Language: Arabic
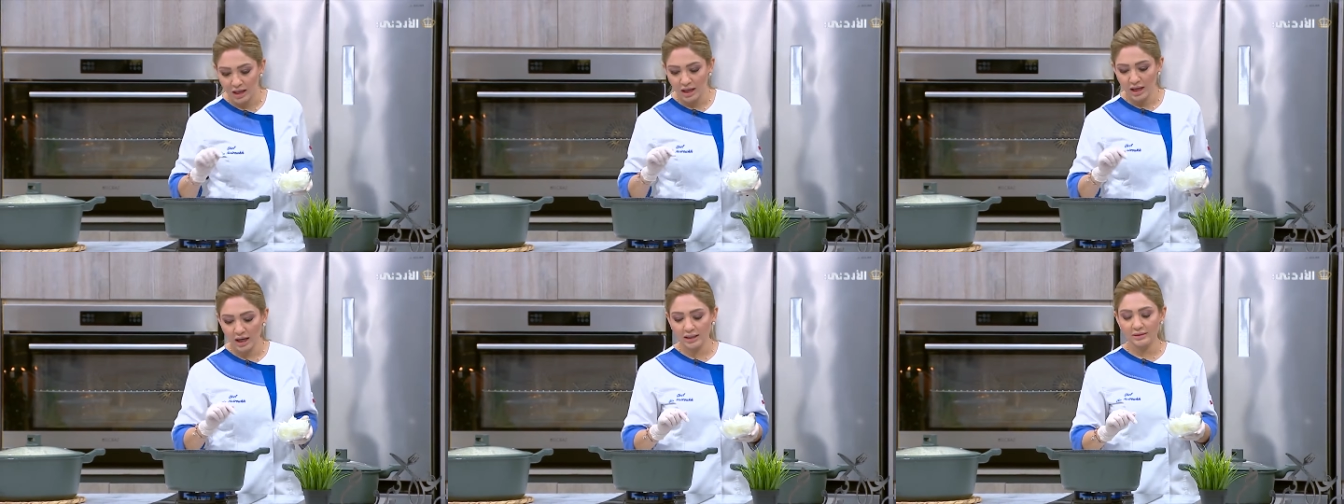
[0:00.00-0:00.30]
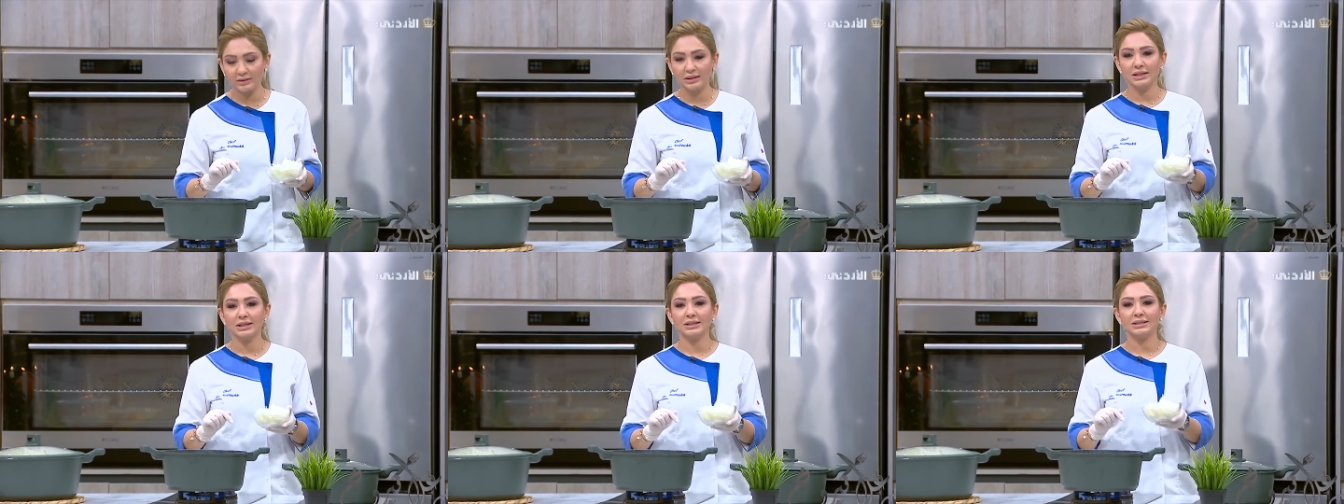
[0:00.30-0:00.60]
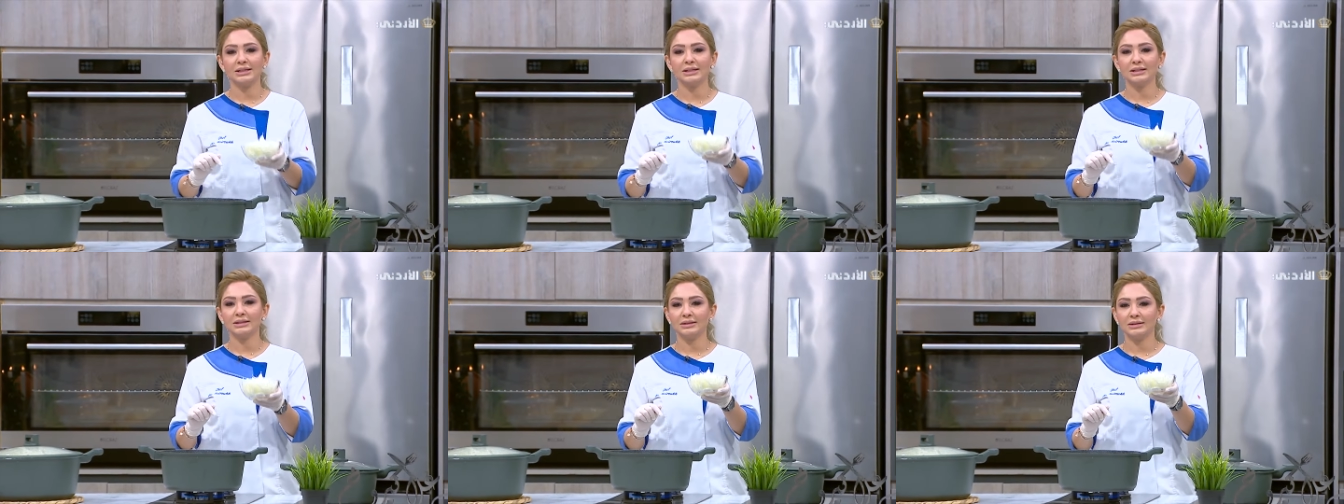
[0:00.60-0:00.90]
حطينا
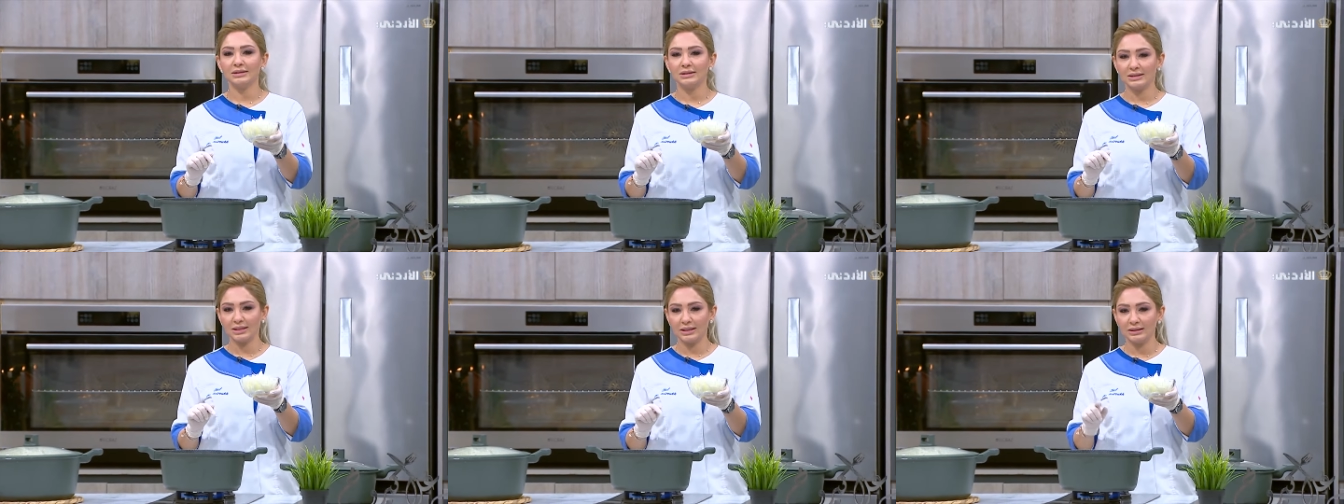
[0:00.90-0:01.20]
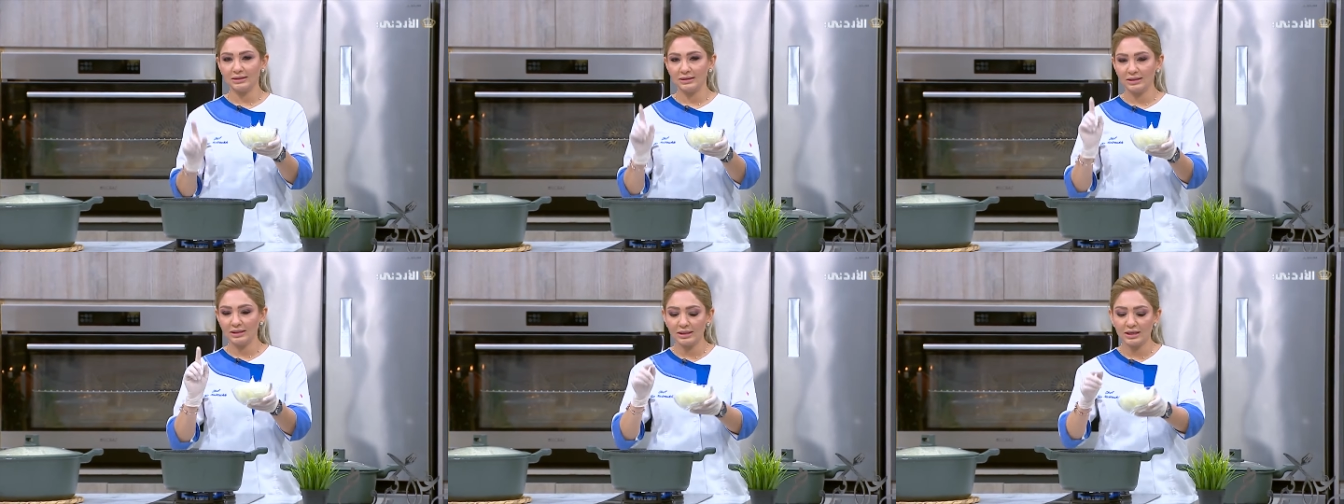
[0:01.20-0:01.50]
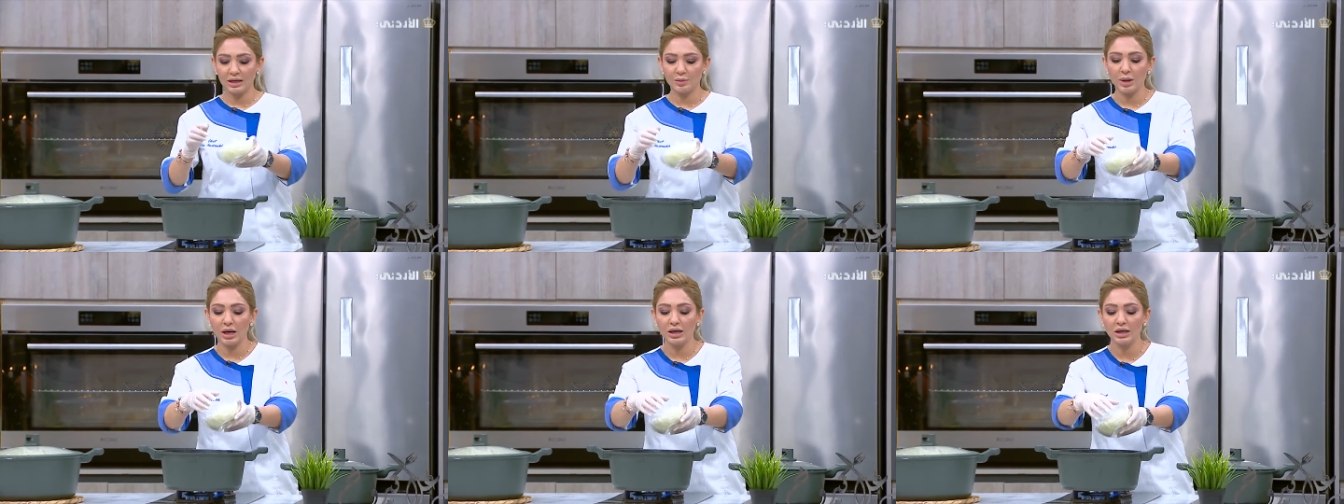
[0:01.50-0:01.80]
زيت زيتي
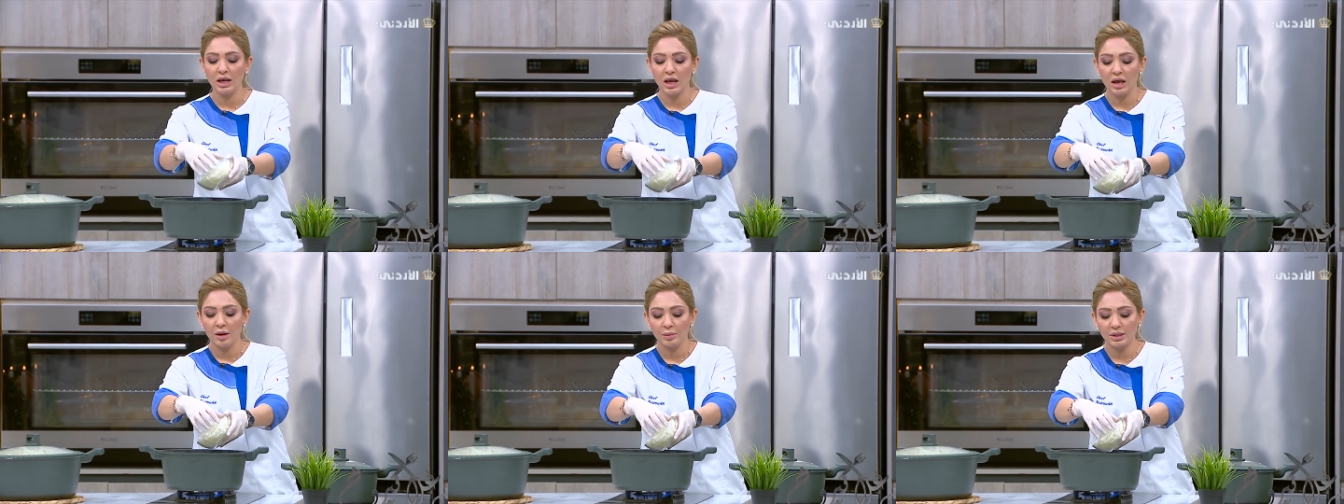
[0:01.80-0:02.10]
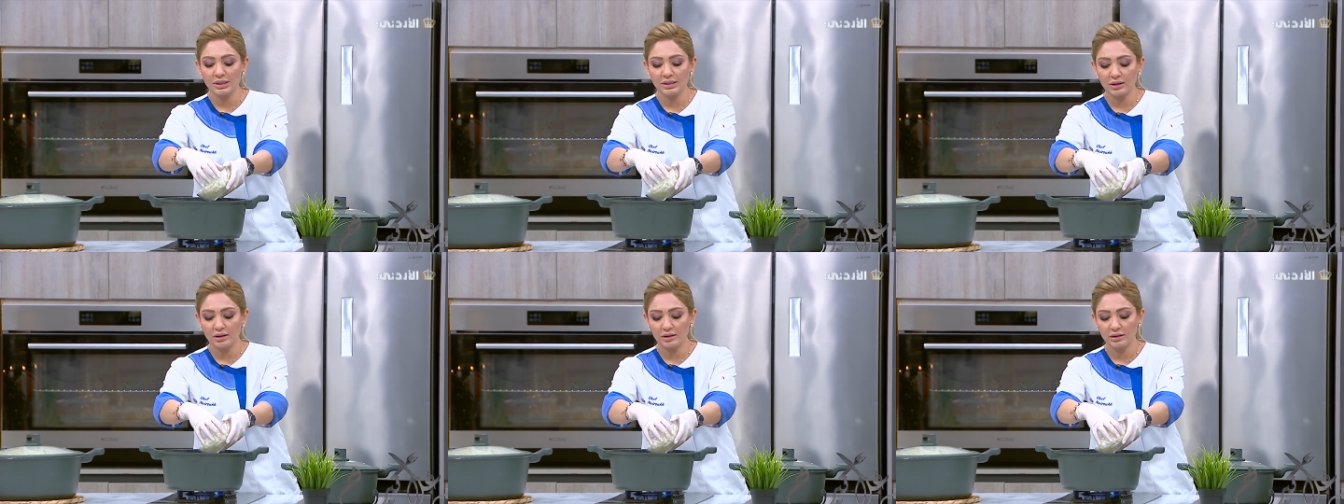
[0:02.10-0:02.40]
كمان بصل